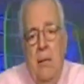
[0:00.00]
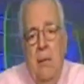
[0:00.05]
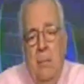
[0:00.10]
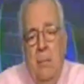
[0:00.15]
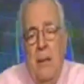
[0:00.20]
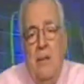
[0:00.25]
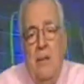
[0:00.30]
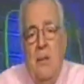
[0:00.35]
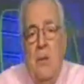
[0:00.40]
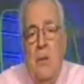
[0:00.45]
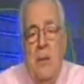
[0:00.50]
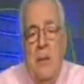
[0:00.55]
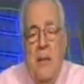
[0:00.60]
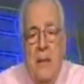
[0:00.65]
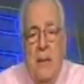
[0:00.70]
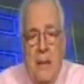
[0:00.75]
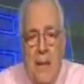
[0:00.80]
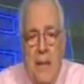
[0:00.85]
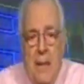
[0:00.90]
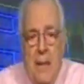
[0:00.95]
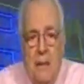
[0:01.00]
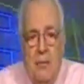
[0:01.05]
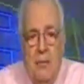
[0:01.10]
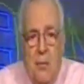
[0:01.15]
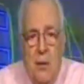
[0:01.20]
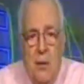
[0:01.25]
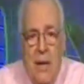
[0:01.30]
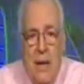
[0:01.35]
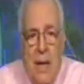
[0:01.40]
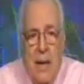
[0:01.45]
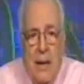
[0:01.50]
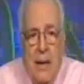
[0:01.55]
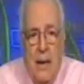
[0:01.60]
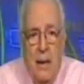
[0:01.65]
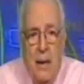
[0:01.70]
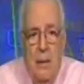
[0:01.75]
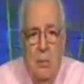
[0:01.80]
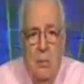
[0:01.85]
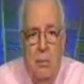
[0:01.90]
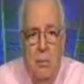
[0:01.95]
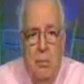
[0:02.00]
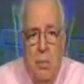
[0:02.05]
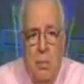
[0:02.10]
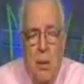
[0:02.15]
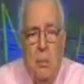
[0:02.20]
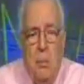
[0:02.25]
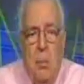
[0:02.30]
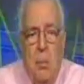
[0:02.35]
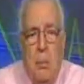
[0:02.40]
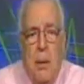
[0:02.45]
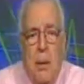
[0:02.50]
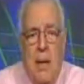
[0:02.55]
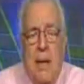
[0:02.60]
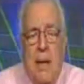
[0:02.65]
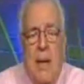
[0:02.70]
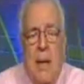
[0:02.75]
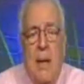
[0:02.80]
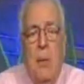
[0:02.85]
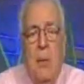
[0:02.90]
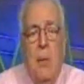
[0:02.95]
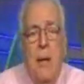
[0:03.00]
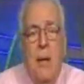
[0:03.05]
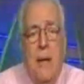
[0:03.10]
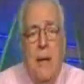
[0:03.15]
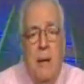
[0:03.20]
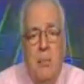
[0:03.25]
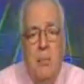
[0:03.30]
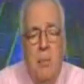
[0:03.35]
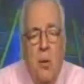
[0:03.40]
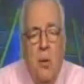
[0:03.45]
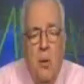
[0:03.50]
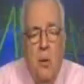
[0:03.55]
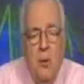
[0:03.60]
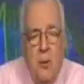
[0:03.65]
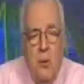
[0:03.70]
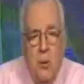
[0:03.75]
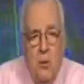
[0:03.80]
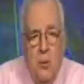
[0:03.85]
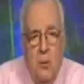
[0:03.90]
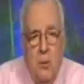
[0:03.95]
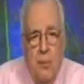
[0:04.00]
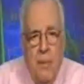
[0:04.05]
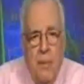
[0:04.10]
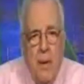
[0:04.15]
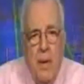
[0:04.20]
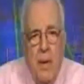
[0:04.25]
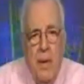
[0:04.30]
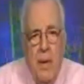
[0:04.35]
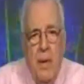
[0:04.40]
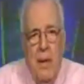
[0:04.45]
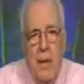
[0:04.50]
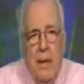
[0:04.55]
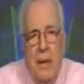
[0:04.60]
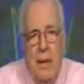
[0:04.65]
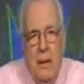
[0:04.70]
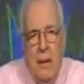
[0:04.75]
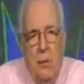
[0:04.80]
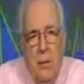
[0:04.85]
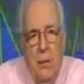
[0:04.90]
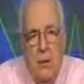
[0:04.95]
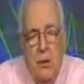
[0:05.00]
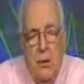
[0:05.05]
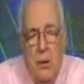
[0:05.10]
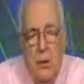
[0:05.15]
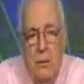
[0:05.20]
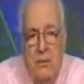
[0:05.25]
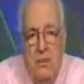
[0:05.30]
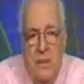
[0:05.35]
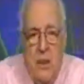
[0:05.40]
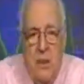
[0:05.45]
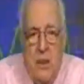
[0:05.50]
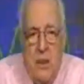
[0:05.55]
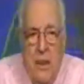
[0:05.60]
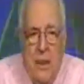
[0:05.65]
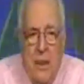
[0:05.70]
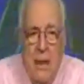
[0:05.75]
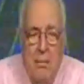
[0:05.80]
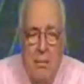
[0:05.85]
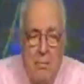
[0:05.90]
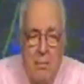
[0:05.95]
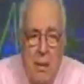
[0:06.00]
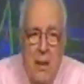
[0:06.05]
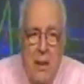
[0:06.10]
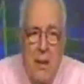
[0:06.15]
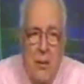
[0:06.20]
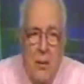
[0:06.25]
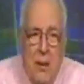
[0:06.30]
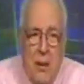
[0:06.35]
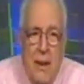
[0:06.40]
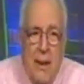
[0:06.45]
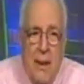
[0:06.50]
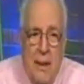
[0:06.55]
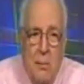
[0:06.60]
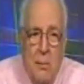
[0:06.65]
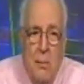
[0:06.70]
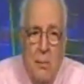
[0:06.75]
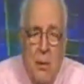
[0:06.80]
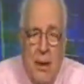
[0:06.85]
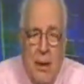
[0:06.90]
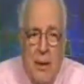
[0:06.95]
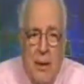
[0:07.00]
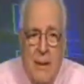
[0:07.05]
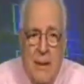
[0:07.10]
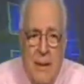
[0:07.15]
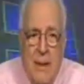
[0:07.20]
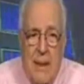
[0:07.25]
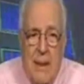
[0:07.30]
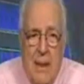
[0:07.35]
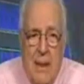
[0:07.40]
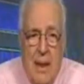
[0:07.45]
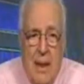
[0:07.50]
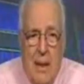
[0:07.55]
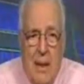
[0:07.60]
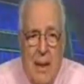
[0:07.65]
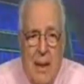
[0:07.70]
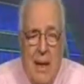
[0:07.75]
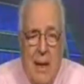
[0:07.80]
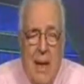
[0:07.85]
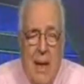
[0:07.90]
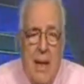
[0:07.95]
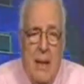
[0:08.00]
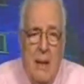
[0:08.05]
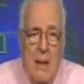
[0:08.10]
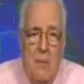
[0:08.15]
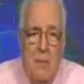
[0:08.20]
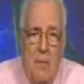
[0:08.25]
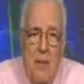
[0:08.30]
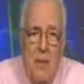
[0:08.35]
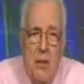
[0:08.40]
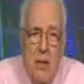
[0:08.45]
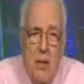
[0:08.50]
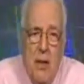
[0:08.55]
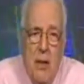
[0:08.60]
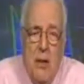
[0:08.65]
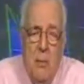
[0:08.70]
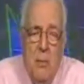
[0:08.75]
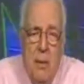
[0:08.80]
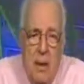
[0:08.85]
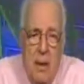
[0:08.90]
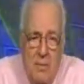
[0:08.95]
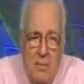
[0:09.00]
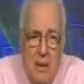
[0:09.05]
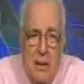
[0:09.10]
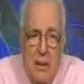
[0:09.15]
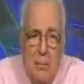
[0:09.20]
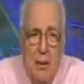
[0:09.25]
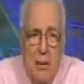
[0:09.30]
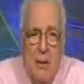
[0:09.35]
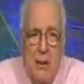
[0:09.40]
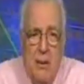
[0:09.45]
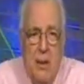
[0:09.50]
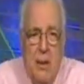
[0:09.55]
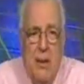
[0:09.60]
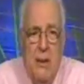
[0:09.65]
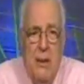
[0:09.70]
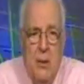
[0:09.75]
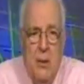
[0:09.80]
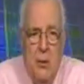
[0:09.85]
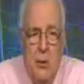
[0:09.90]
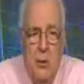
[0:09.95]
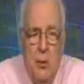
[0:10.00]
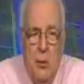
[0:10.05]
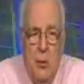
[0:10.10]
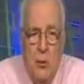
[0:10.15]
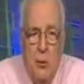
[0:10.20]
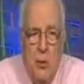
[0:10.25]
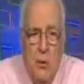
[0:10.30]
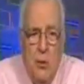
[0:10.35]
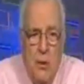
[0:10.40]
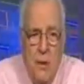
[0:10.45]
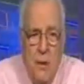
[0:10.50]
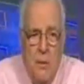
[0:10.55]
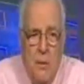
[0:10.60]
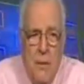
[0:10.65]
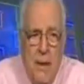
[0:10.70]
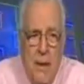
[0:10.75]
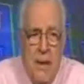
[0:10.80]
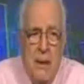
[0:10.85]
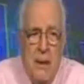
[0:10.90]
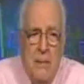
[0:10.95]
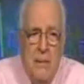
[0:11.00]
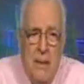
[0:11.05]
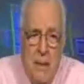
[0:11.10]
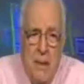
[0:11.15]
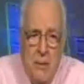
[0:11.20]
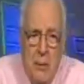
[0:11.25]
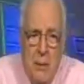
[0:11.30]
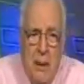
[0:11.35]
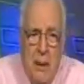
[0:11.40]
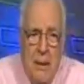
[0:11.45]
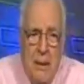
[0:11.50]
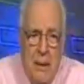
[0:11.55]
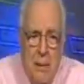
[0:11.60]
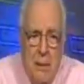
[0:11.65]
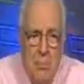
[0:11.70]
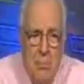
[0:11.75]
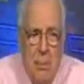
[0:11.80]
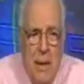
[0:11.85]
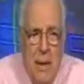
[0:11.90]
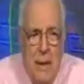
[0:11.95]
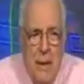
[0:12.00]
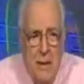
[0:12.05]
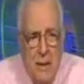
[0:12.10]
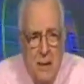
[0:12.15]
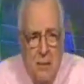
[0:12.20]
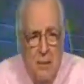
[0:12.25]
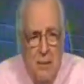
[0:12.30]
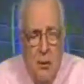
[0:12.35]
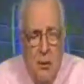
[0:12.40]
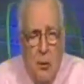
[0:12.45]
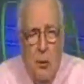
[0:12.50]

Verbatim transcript: E bisogna andare a votare, proprio perché in qualche modo in questo difficile cammino della democrazia che è difficile come la vita personale di ognuno, attraverso alti e bassi,